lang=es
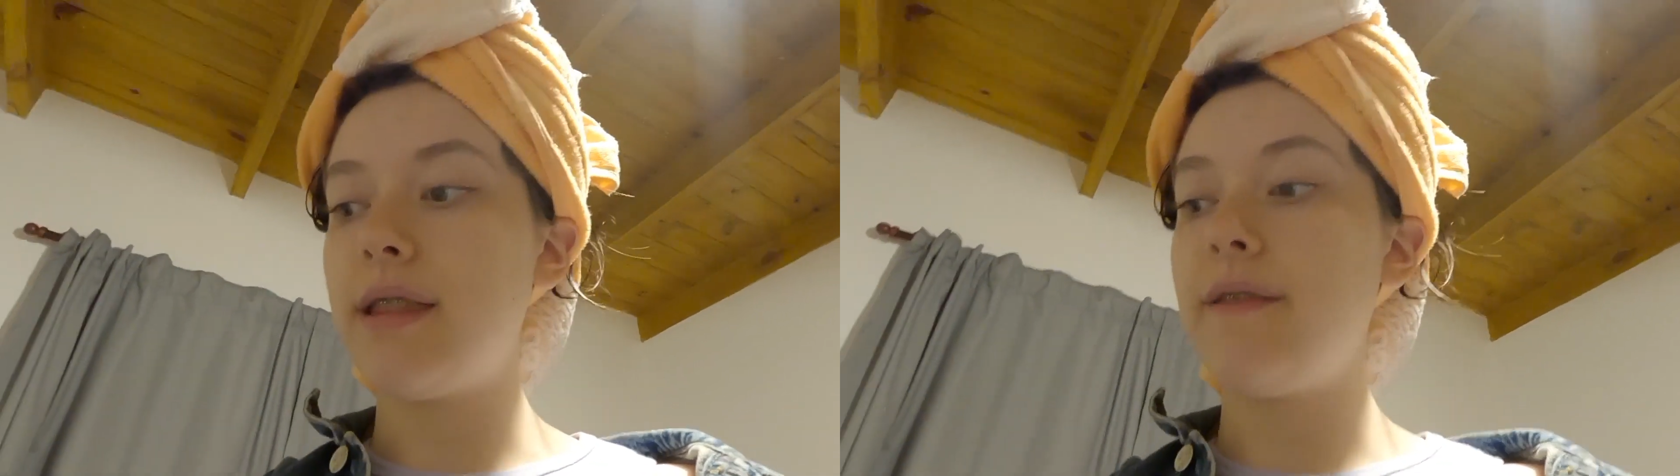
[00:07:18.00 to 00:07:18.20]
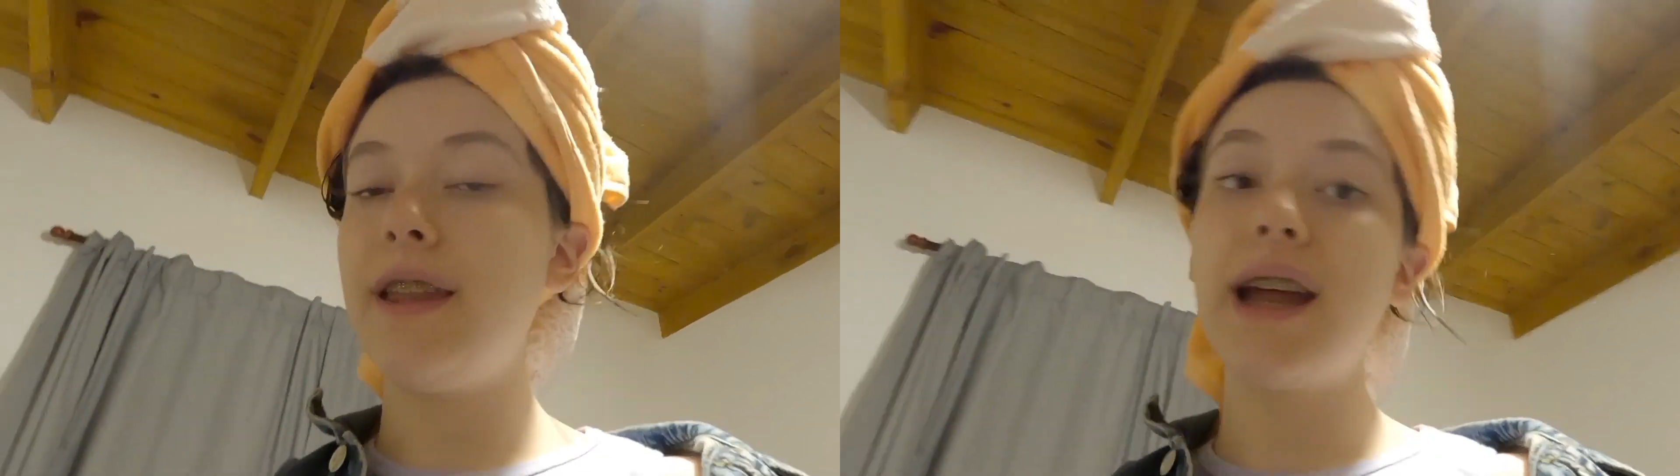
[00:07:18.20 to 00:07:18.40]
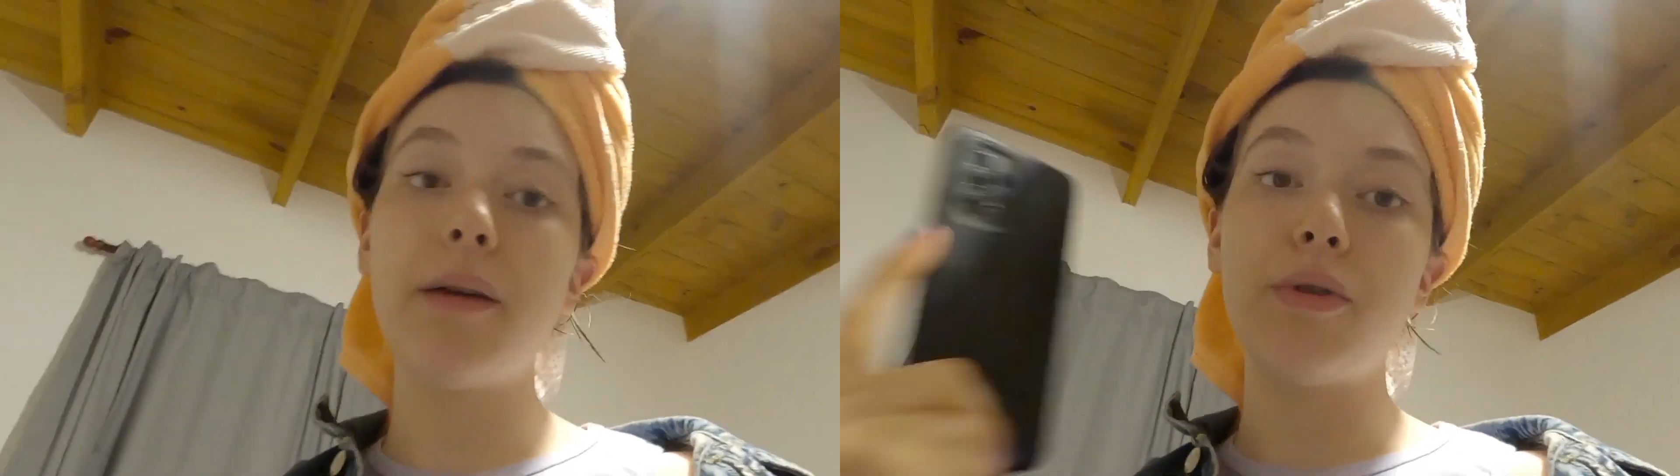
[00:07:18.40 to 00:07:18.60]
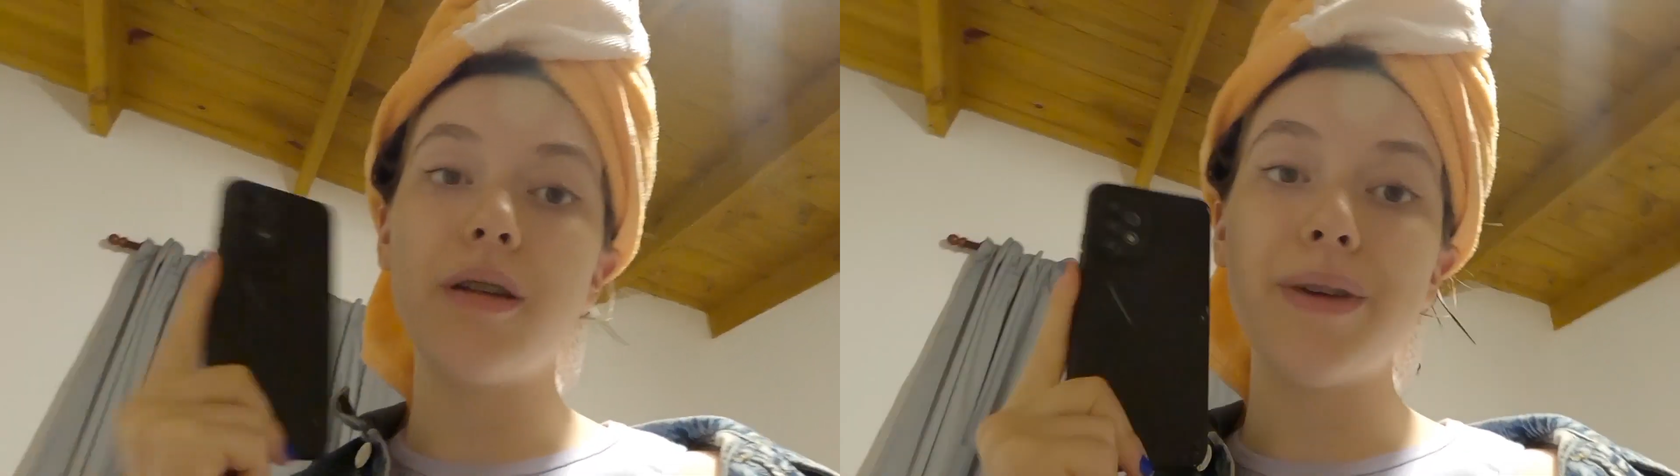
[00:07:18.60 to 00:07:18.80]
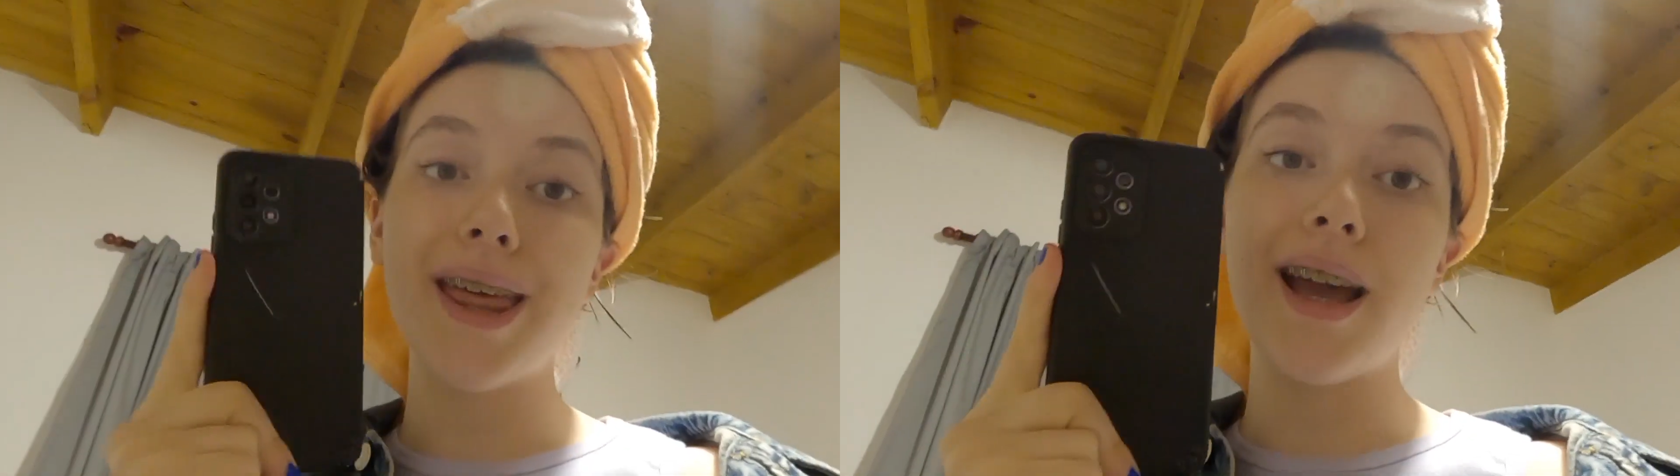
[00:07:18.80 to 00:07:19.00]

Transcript: tendría que ponerme a